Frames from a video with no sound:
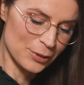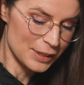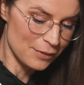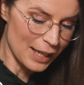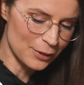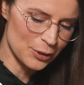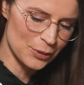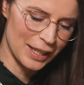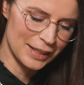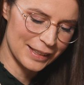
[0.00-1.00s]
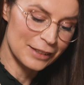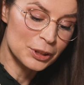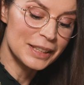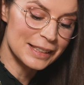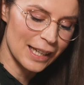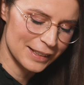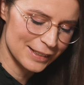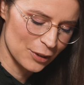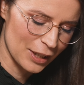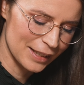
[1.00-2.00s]
also sie wagen doch so einige. Und hier, ach, hier
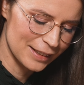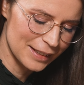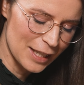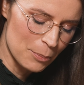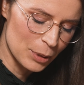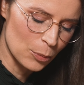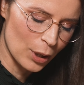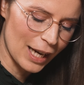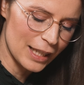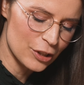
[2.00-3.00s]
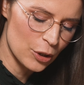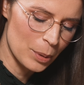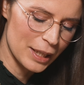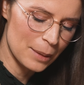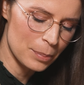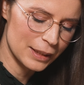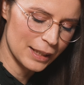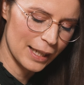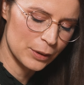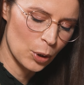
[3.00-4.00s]
ist noch einer. Mit moralischer
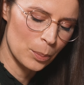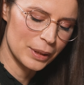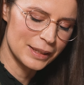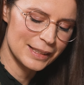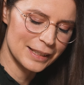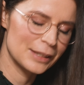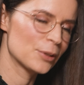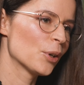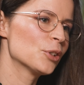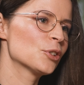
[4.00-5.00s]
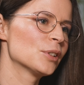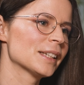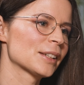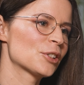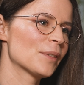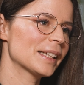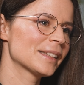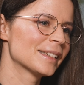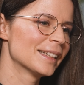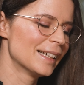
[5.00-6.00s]
Überheblichkeit kompensieren die Deutschen ihre
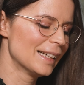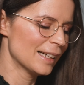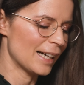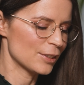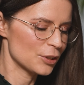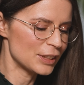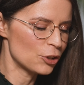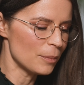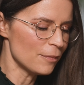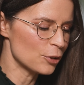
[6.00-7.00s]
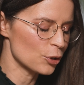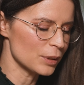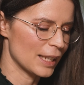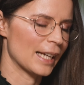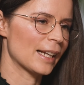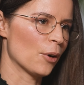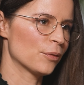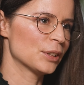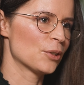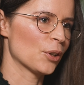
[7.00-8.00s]
Schwächen. Also sie schimpfen schon gerne auf die